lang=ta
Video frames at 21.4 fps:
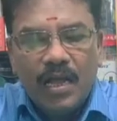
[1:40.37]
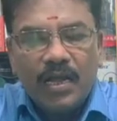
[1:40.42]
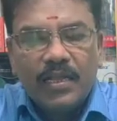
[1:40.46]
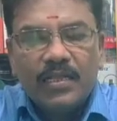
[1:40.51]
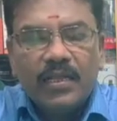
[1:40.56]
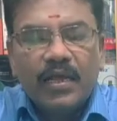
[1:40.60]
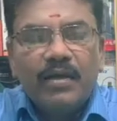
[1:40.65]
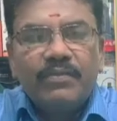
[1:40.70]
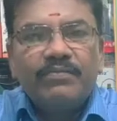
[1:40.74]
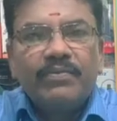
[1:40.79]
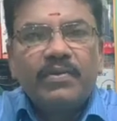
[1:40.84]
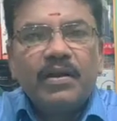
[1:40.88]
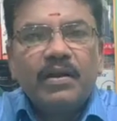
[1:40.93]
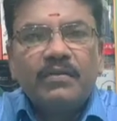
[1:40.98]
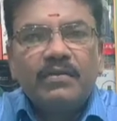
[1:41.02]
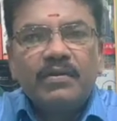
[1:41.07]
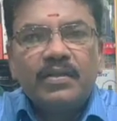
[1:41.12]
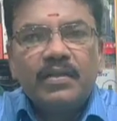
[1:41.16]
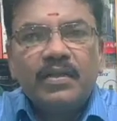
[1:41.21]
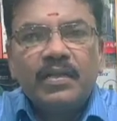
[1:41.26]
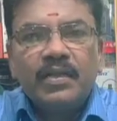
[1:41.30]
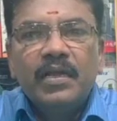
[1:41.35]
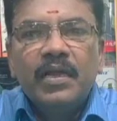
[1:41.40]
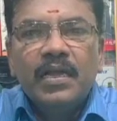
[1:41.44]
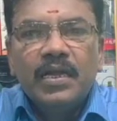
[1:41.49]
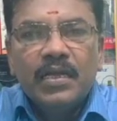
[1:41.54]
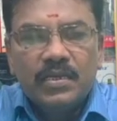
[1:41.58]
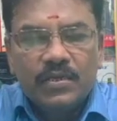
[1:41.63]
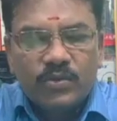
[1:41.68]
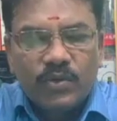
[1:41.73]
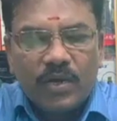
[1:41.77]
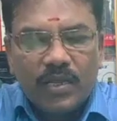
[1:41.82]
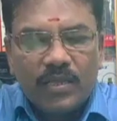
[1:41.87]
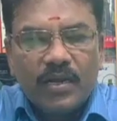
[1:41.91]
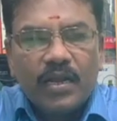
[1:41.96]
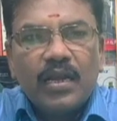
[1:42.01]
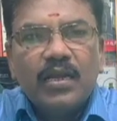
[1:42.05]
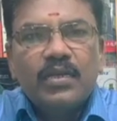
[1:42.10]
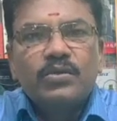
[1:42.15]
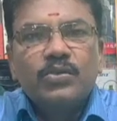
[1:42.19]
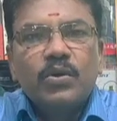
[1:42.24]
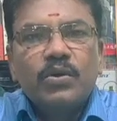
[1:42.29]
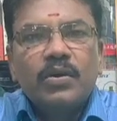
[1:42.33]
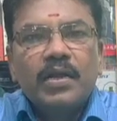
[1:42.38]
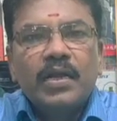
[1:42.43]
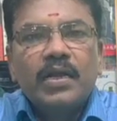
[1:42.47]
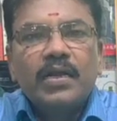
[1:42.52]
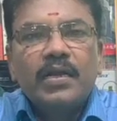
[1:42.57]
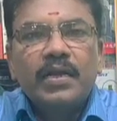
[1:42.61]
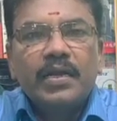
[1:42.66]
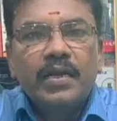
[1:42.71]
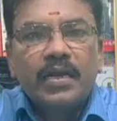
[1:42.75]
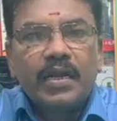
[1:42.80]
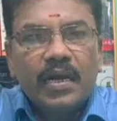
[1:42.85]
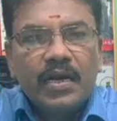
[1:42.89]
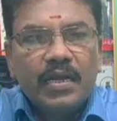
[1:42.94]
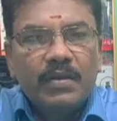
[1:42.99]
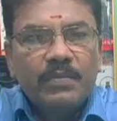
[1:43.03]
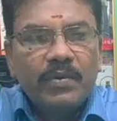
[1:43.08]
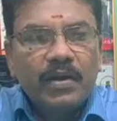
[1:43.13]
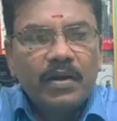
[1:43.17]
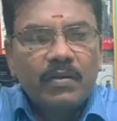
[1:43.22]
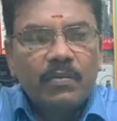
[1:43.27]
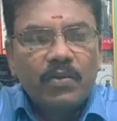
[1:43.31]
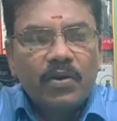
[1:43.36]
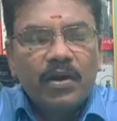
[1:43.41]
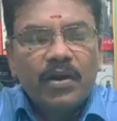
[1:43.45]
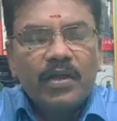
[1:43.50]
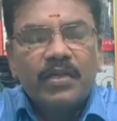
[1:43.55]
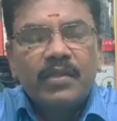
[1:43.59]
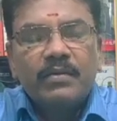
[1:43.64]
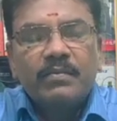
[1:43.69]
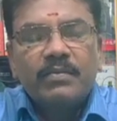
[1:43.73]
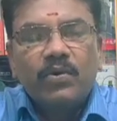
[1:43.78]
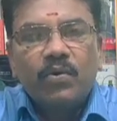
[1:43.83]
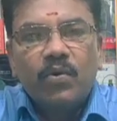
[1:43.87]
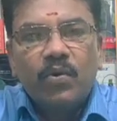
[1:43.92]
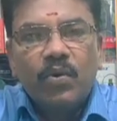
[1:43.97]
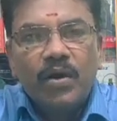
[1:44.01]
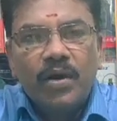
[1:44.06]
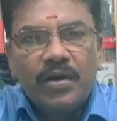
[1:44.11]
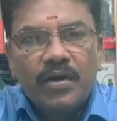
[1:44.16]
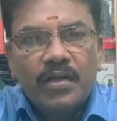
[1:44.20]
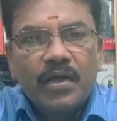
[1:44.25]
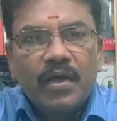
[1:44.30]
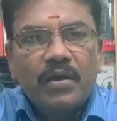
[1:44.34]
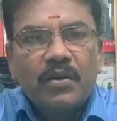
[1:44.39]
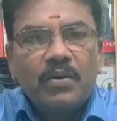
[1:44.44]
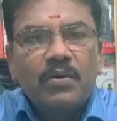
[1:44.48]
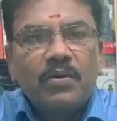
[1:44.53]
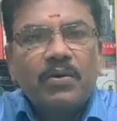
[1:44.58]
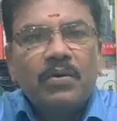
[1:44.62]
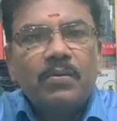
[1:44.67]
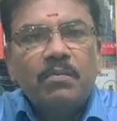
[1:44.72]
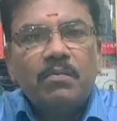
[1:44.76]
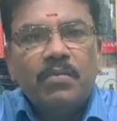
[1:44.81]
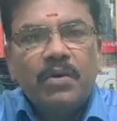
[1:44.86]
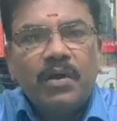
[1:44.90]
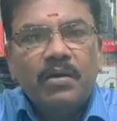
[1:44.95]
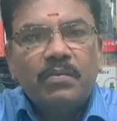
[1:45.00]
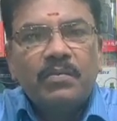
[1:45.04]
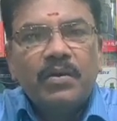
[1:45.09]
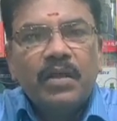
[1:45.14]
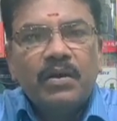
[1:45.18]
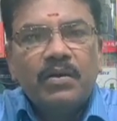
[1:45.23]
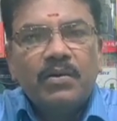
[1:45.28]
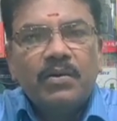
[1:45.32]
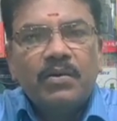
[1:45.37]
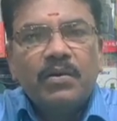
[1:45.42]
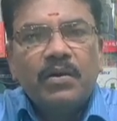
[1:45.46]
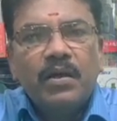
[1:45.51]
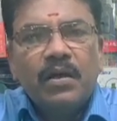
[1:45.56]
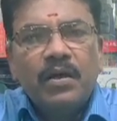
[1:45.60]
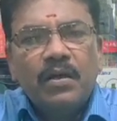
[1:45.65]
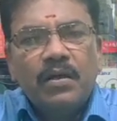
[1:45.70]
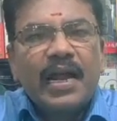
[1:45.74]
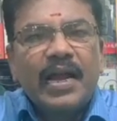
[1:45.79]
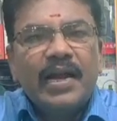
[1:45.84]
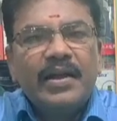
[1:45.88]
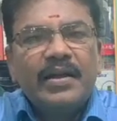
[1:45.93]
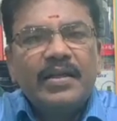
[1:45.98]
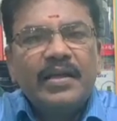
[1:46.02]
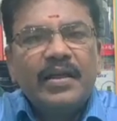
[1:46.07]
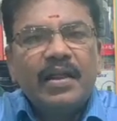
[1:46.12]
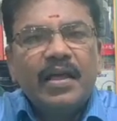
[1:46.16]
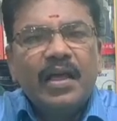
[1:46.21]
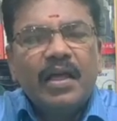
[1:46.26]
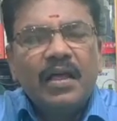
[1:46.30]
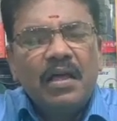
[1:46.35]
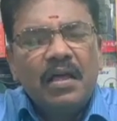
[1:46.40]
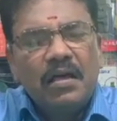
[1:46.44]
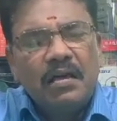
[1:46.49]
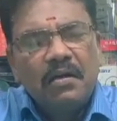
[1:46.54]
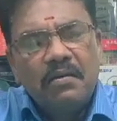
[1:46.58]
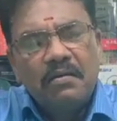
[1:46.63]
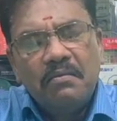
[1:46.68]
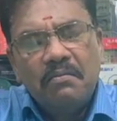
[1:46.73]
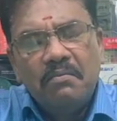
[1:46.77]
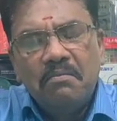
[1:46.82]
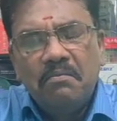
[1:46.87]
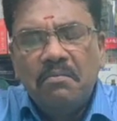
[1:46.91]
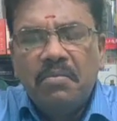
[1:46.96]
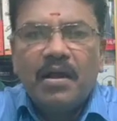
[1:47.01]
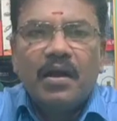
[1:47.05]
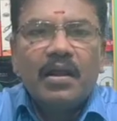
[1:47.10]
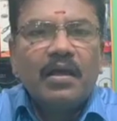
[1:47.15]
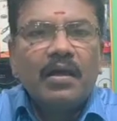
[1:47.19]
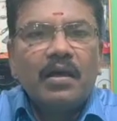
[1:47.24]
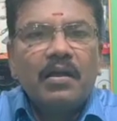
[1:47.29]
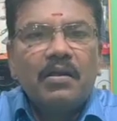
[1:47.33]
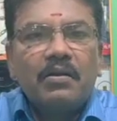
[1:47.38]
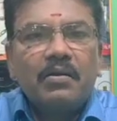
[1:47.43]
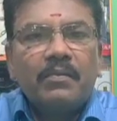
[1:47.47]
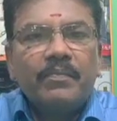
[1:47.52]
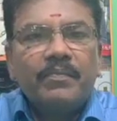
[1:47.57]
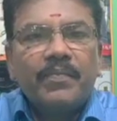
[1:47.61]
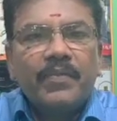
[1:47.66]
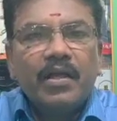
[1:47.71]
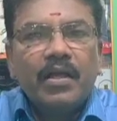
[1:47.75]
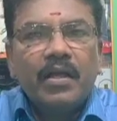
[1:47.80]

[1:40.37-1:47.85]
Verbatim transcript: அந்த ஆஃபர்ல வந்தது ஸோ அதனால சொல்றேன் நீங்க கண்டிப்பான முறையில் இது குவாலிட்டியா இருக்கும் ரொம்ப அருமையா இருக்கும் ரேண்டியராக ரொம்ப அழகா இருக்கும்